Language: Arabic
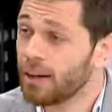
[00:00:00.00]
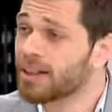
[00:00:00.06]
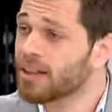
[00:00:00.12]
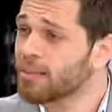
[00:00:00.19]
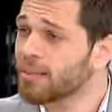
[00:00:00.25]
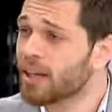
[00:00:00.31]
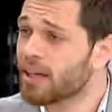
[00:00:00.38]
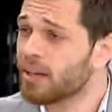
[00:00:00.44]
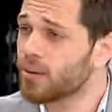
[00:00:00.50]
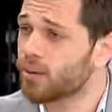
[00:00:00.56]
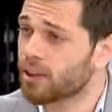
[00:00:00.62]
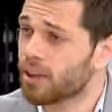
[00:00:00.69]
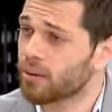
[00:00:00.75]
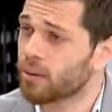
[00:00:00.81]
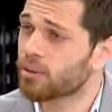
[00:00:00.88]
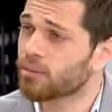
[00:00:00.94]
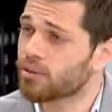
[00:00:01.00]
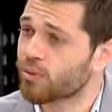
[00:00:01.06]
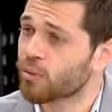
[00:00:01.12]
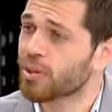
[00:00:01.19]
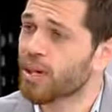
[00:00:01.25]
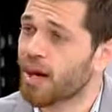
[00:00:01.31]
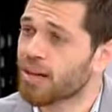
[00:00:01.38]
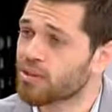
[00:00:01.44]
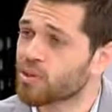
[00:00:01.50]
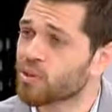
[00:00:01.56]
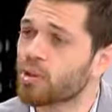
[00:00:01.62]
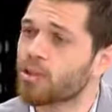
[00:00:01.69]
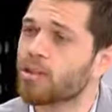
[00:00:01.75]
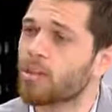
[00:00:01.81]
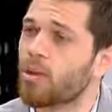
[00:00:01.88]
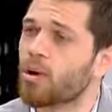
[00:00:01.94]
ما انت بتنقيهم يعني وقت بتفوتي على
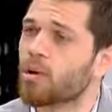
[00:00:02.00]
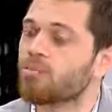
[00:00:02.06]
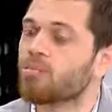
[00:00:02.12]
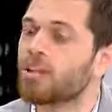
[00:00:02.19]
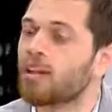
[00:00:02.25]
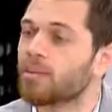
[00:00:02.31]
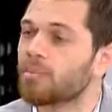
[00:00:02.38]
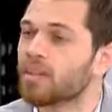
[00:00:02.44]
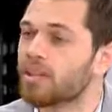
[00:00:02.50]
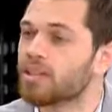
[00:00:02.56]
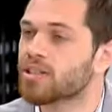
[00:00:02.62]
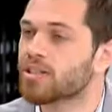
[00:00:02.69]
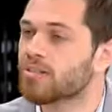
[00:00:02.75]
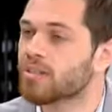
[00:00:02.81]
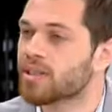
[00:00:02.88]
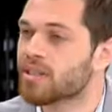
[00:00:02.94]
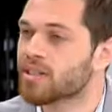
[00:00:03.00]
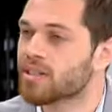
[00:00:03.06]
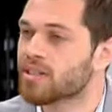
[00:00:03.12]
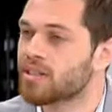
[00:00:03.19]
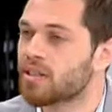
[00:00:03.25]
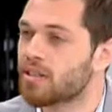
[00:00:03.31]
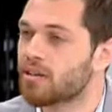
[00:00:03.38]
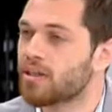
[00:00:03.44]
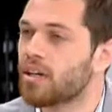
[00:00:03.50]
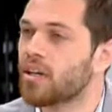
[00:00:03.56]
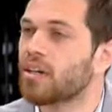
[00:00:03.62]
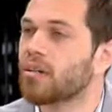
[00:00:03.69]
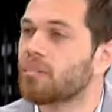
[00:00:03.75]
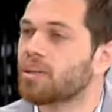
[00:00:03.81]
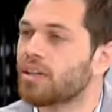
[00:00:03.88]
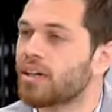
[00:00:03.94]
الستور تبعهم من الابلكيشن اللي بتنزليها
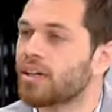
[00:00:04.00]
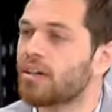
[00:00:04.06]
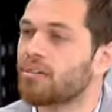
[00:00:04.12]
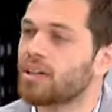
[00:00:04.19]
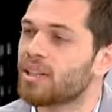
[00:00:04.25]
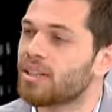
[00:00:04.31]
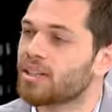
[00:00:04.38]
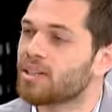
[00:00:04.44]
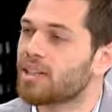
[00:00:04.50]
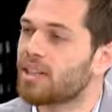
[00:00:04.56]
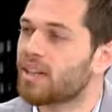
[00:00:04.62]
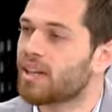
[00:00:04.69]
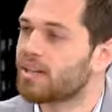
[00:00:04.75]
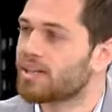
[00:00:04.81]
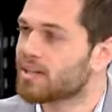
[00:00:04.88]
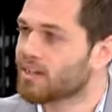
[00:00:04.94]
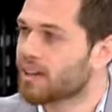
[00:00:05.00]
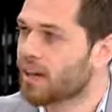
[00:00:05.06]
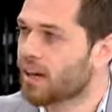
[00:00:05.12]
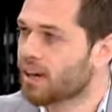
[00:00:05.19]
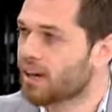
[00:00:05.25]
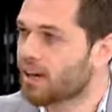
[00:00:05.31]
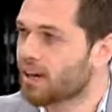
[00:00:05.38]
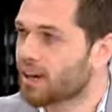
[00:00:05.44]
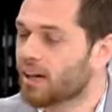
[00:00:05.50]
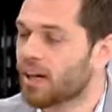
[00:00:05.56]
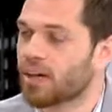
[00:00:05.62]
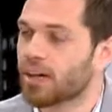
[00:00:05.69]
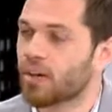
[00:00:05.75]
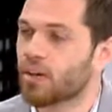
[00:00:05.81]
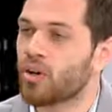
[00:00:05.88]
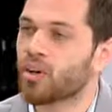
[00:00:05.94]
بتنقي بدي نزل هيدي الساعه
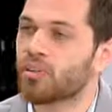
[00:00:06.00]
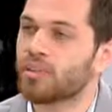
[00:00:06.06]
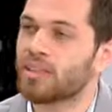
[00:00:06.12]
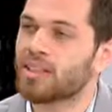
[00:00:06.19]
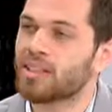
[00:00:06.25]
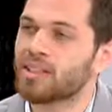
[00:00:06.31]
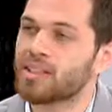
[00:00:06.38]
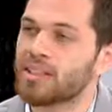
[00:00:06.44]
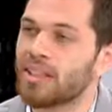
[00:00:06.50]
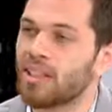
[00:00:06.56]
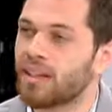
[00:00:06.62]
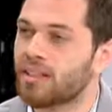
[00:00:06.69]
الانالوج بدي نزل